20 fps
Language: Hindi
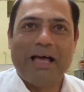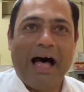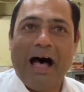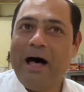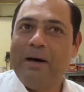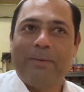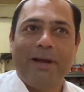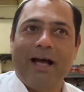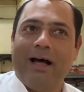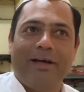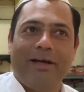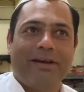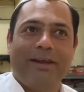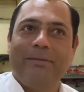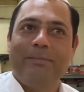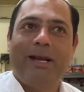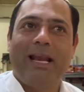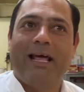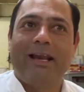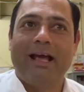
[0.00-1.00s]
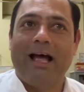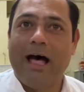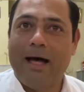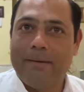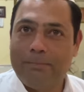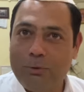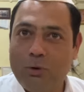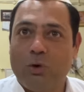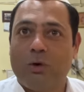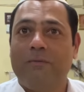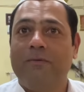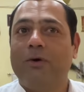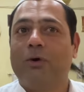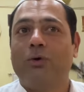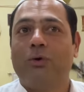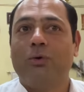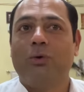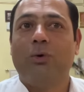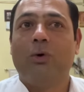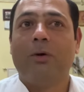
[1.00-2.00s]
हमें हाँ नहीं मिलाना आप लोग भी
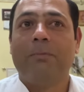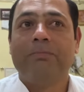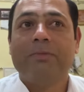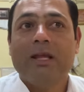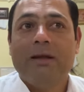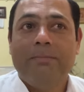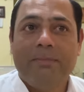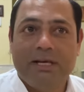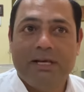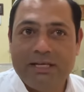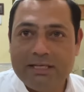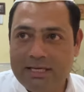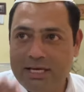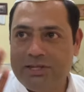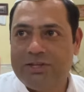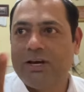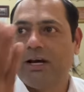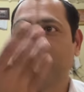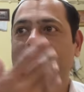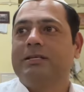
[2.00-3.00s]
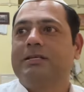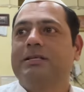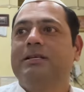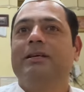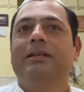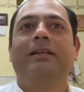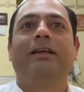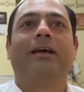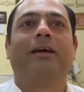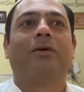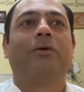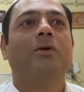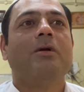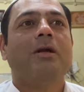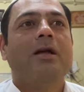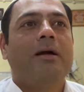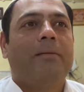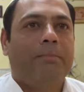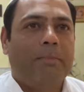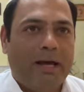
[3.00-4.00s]
गुरु हो मेरे से ज्यादा सीनियर हो
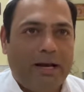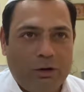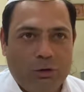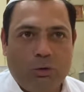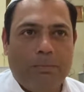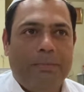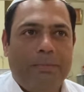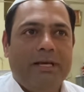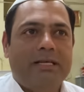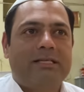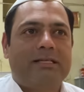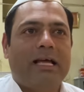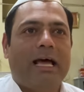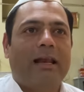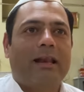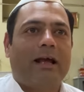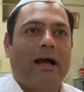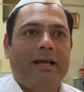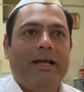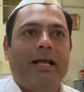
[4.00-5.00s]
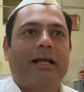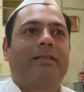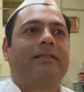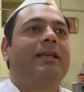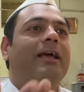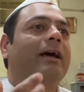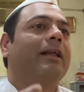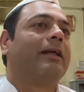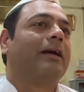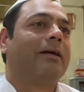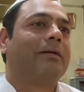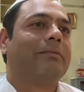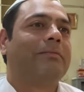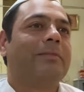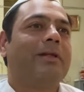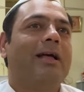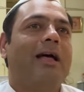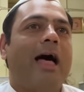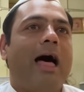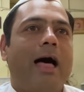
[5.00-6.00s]
मेरे तो 20 साल का ही अध्ययन है
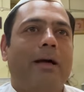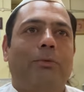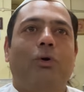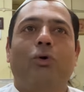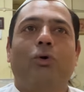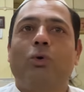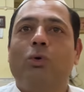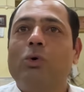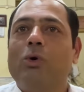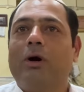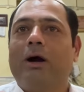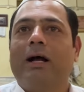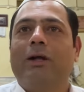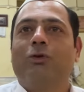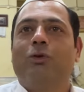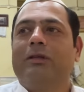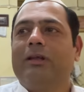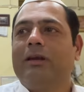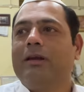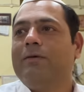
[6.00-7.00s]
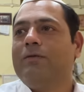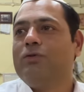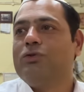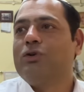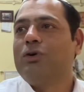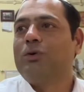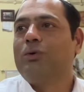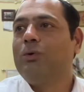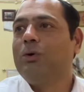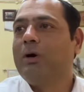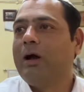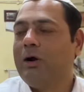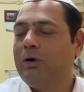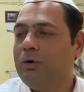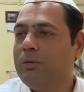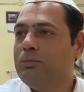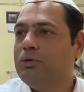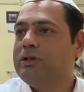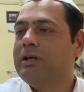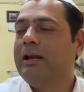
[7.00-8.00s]
आप लोगों का तो इतने बुजुर्ग हो गए
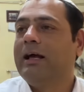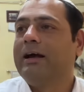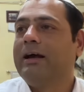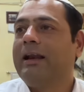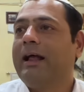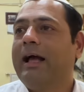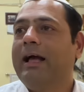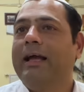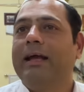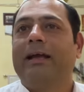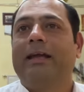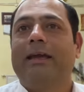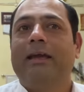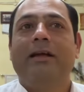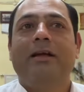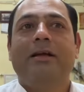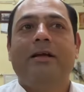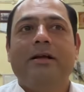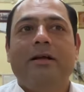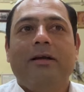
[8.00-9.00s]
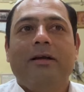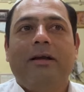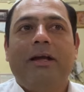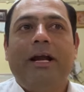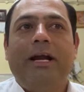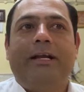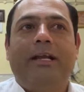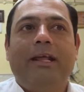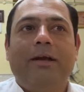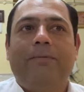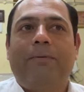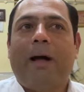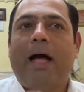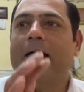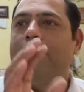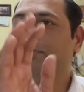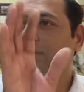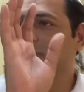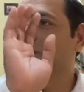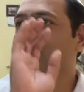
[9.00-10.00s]
वो मुझे लग रहा है कि
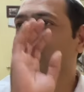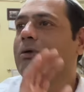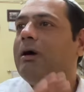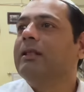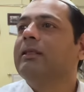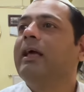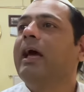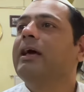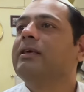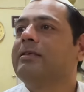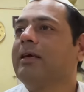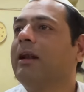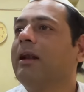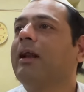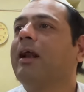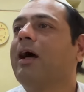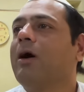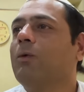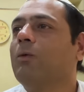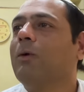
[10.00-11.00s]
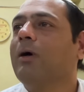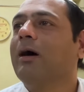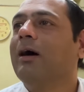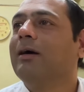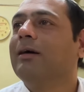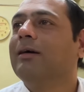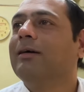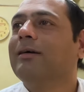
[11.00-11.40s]
85 से स्वाध्याय चल रहा होगा